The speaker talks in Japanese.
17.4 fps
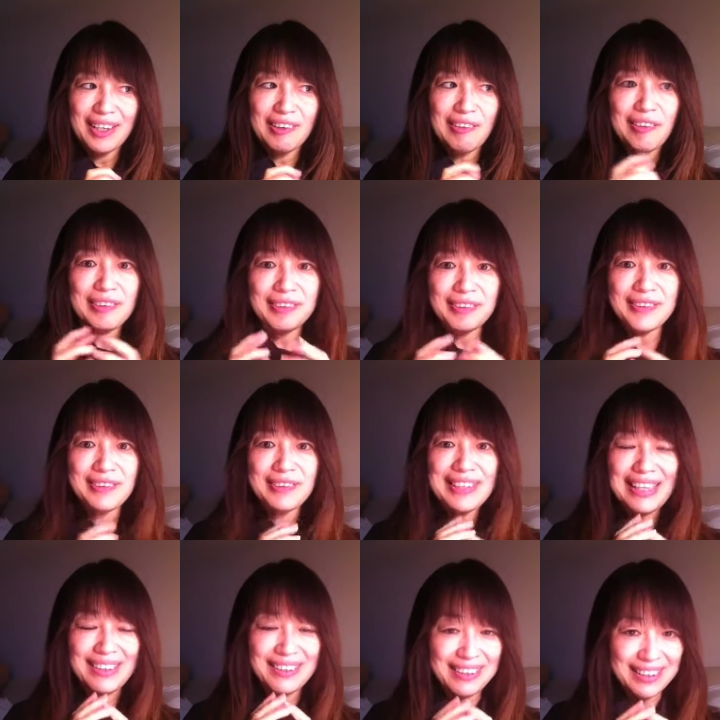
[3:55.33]
こういう
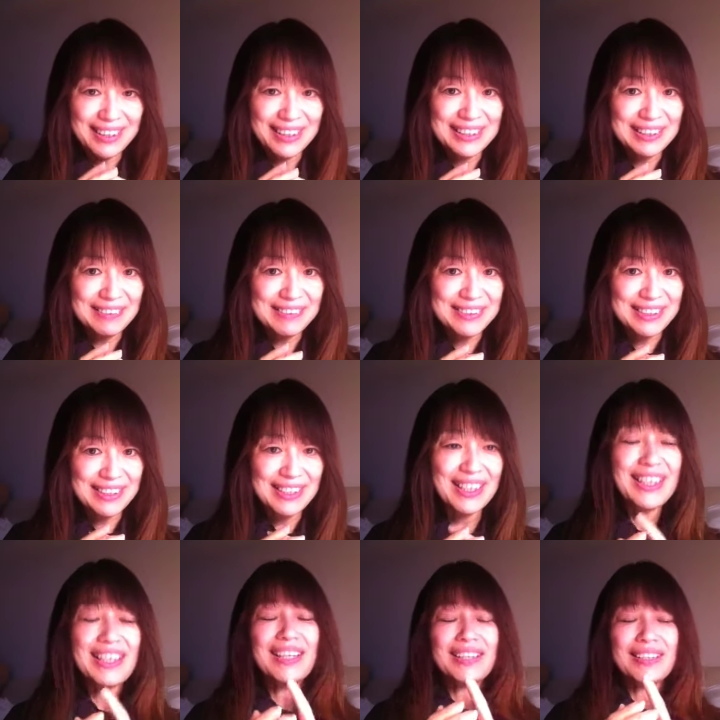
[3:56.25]
考え方をした
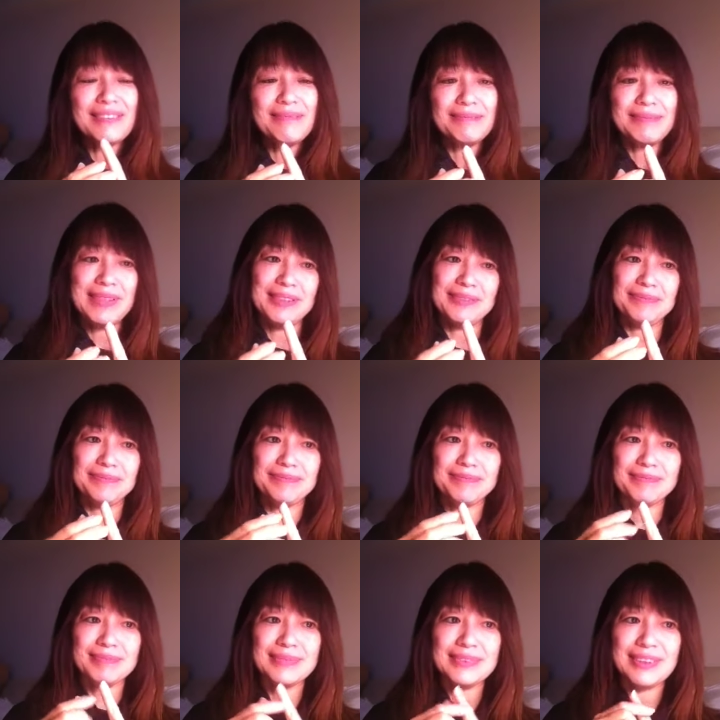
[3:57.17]
ら、まあ、
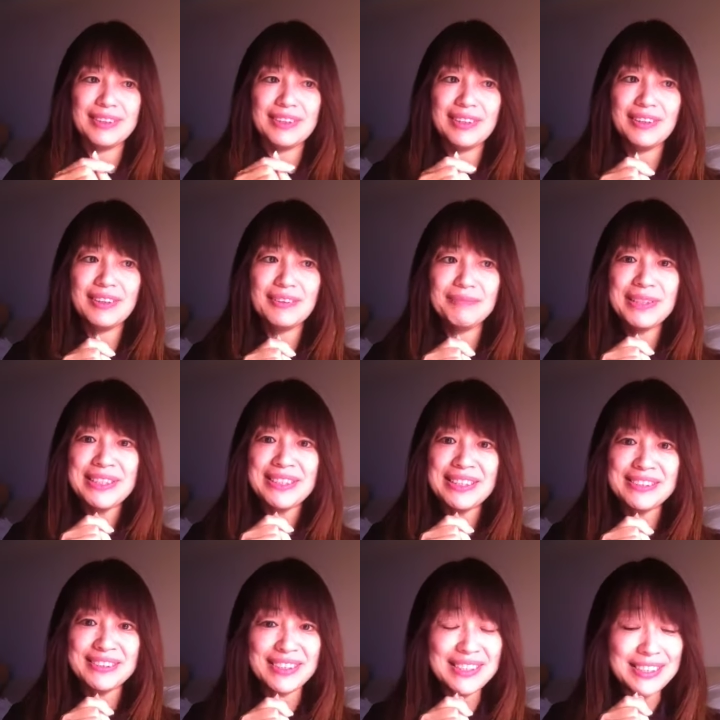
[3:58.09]

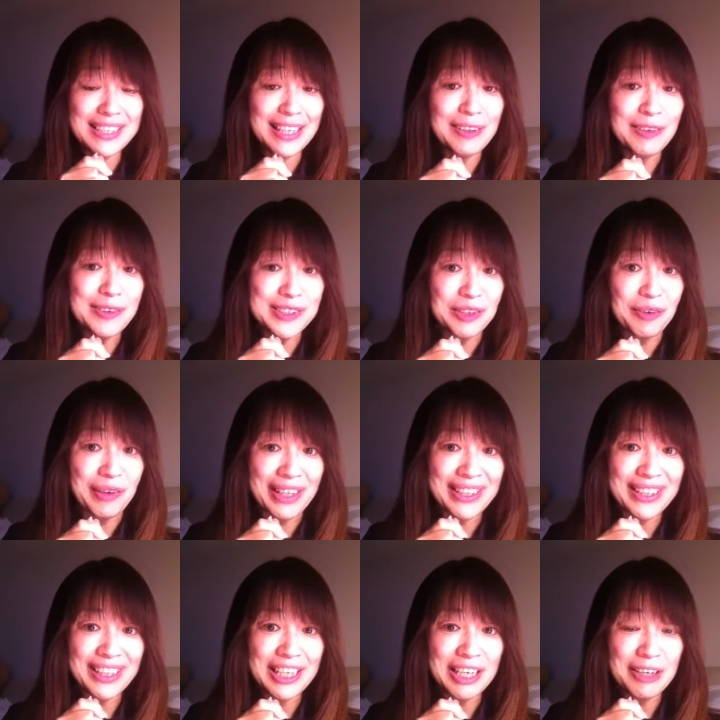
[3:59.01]
ビジネスで成功してお金